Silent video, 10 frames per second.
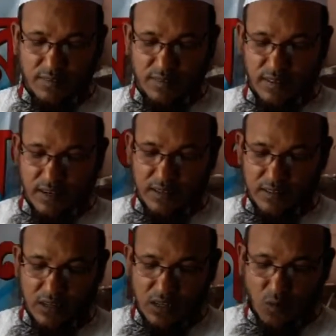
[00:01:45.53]
সিলেট
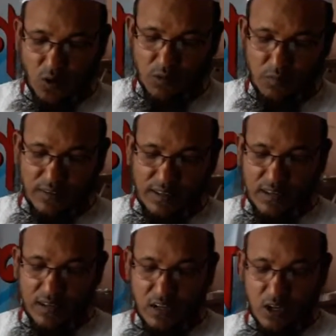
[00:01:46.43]
কক্সবাজার
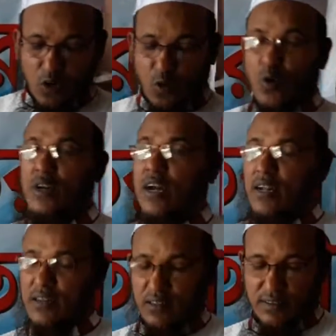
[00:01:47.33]

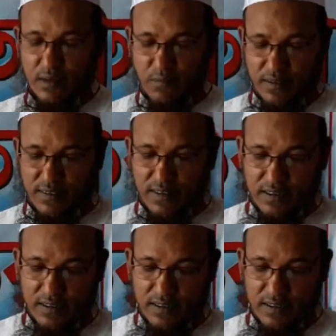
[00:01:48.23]
রোহিঙ্গাদের মাঝে